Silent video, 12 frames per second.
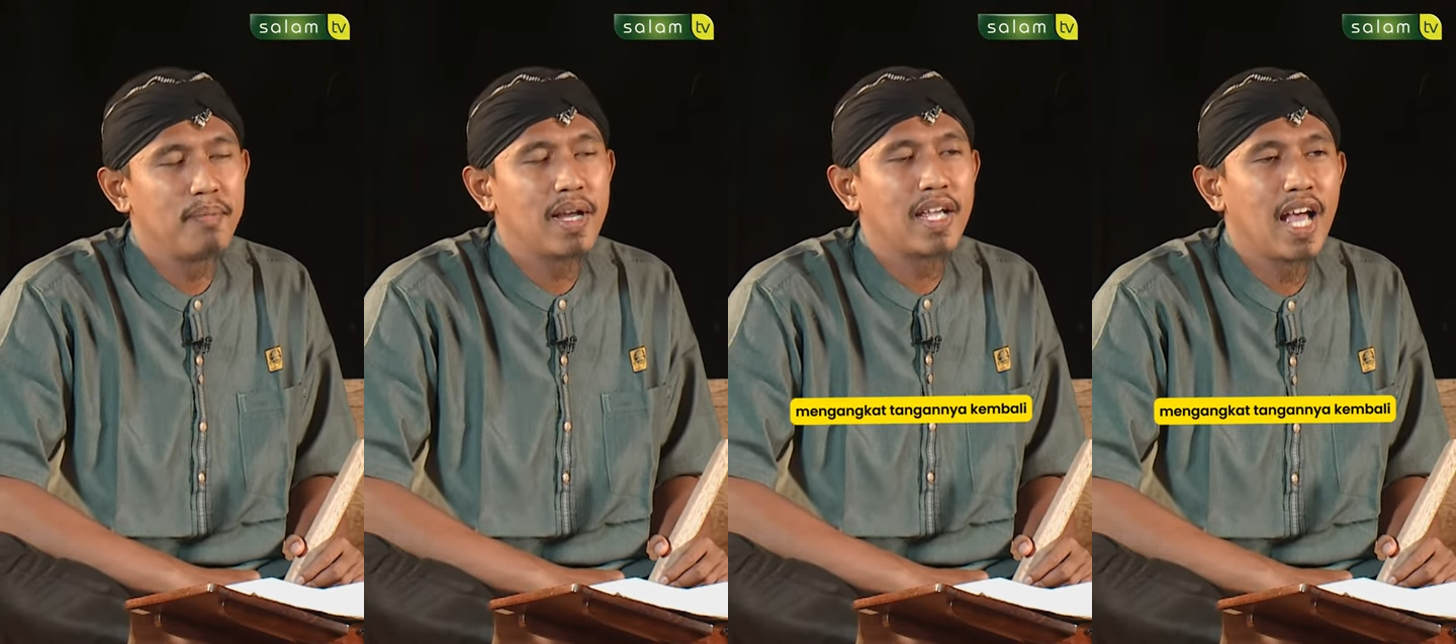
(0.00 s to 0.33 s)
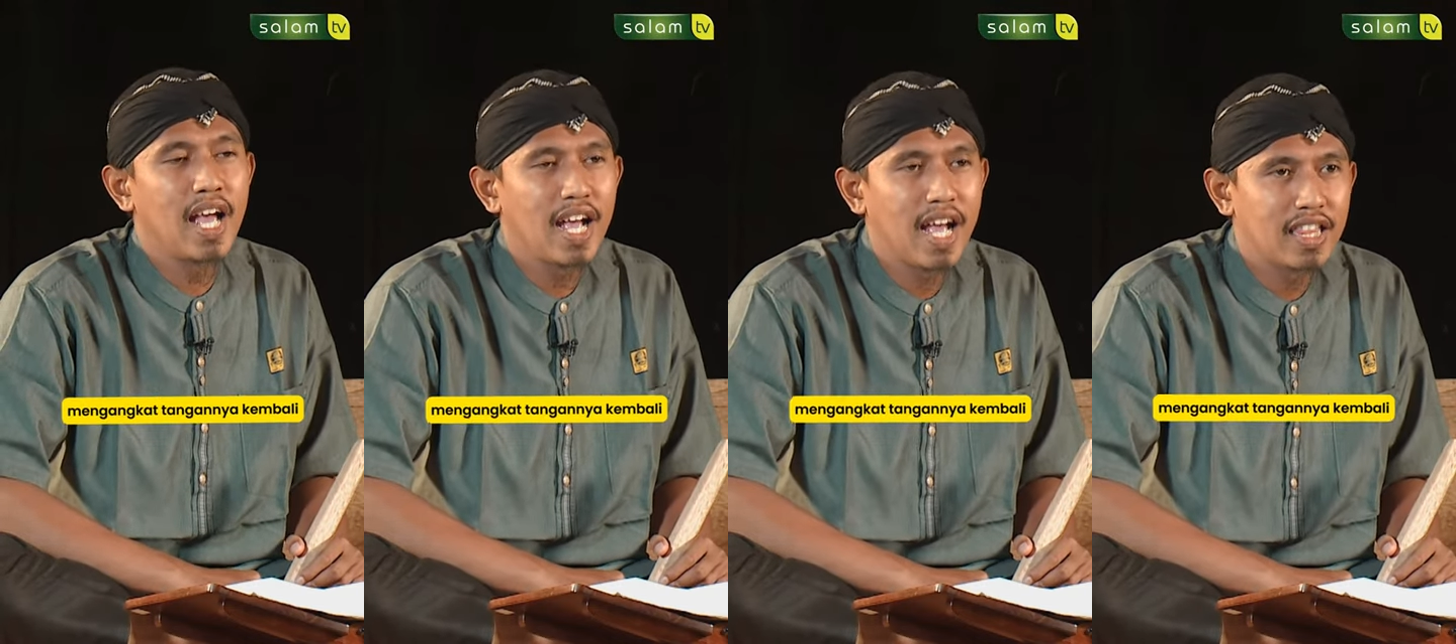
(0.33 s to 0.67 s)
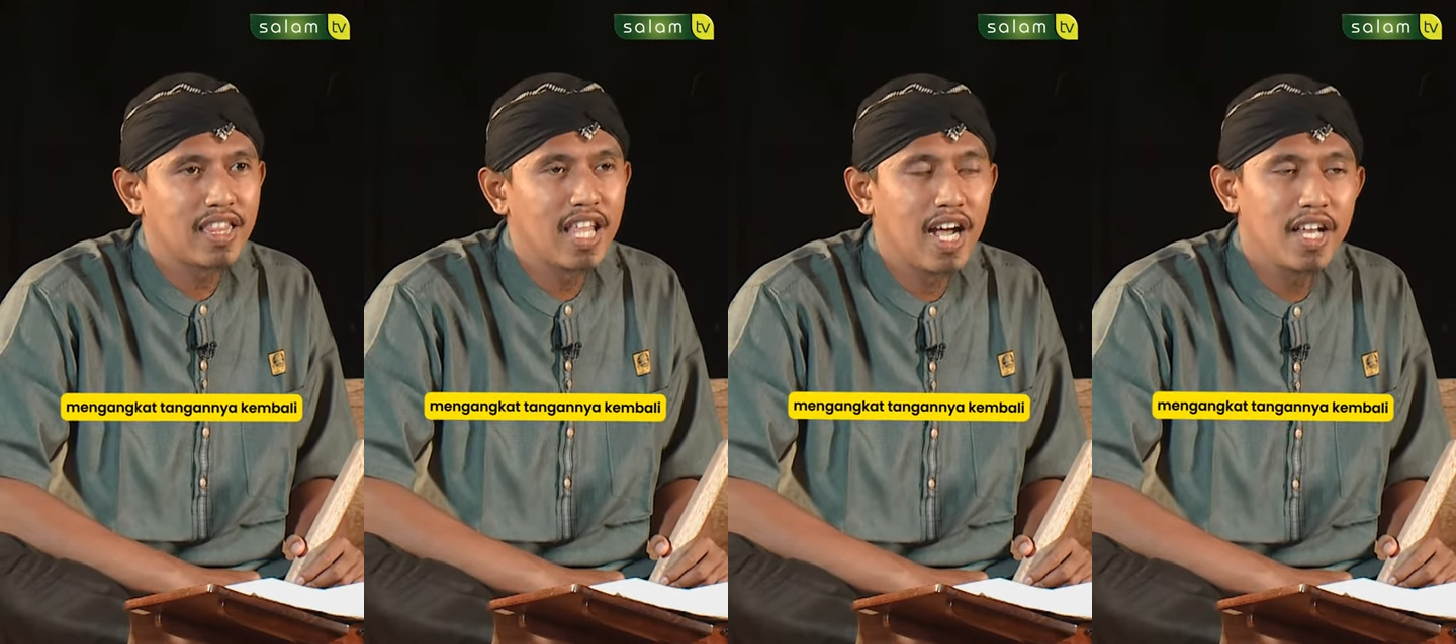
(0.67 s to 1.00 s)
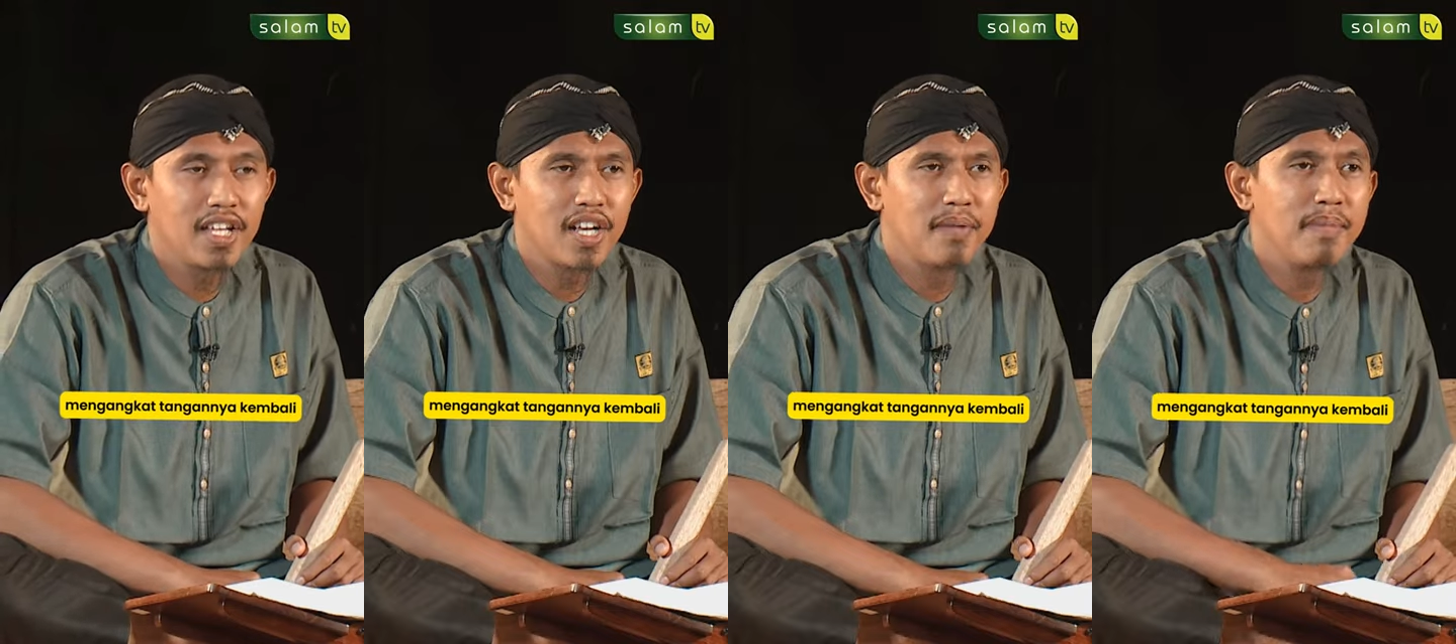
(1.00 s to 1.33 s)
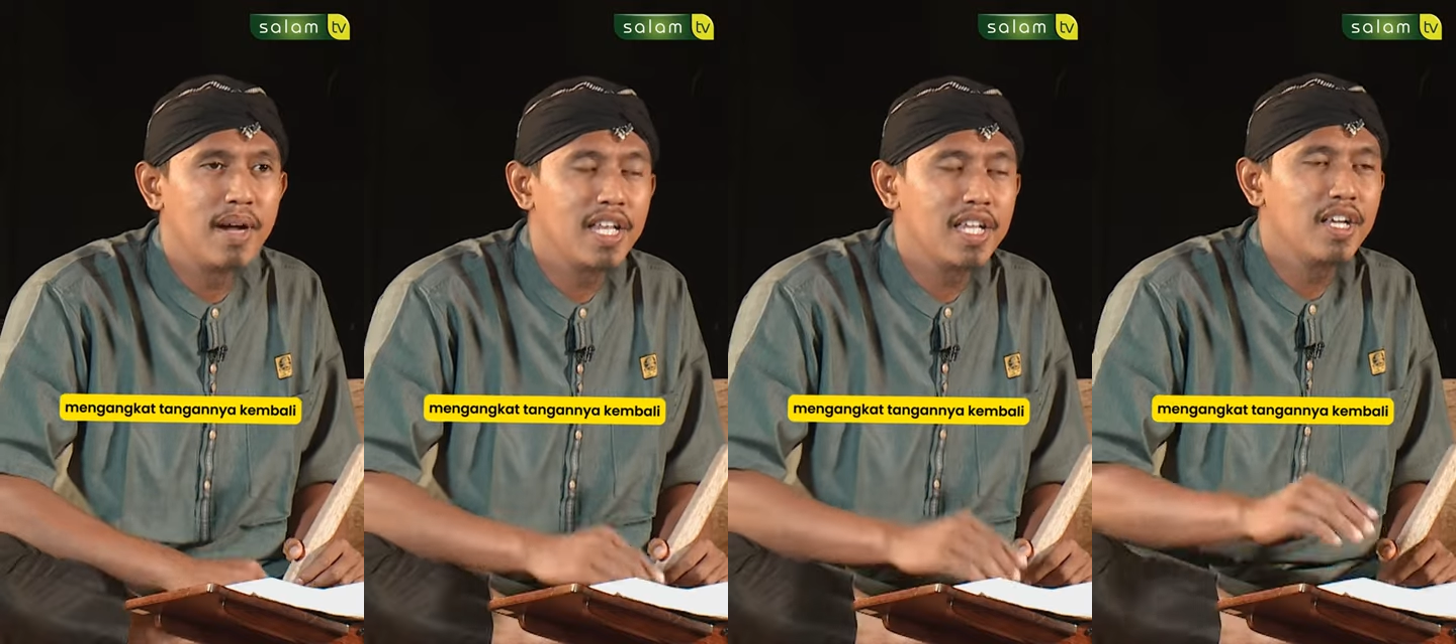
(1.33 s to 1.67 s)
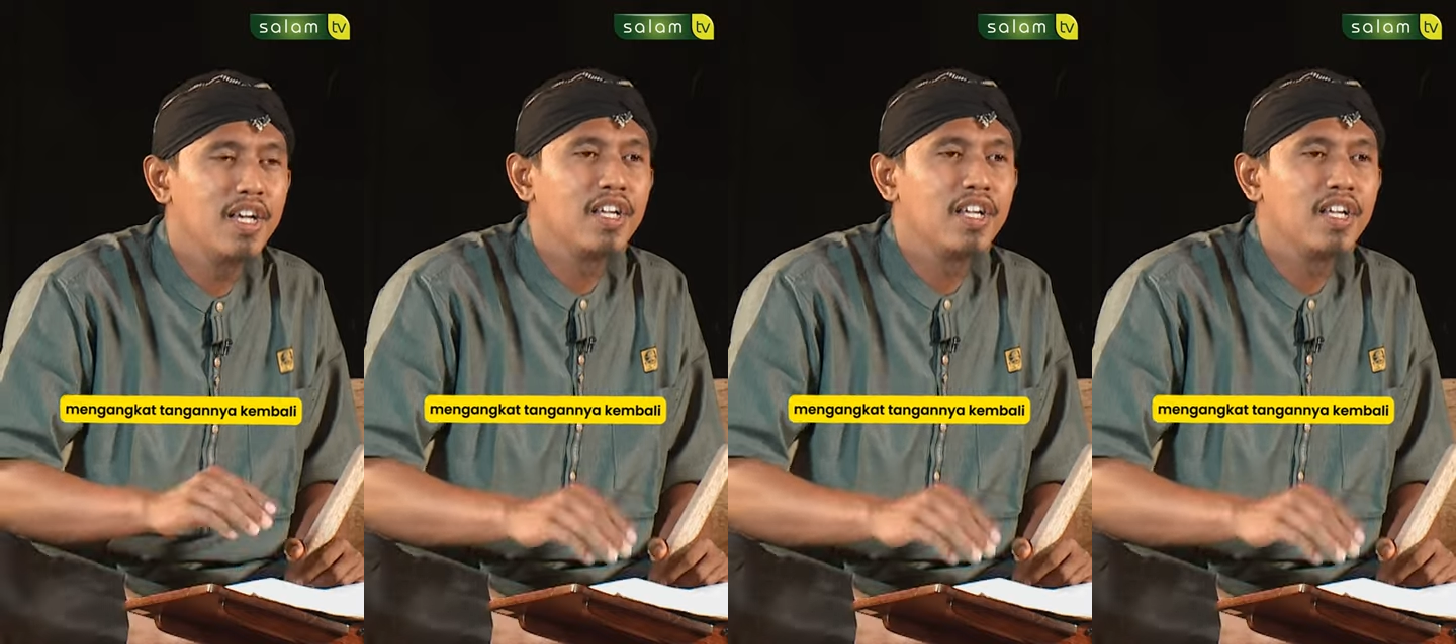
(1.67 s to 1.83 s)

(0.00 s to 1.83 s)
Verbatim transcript: mengangkat tangannya kembali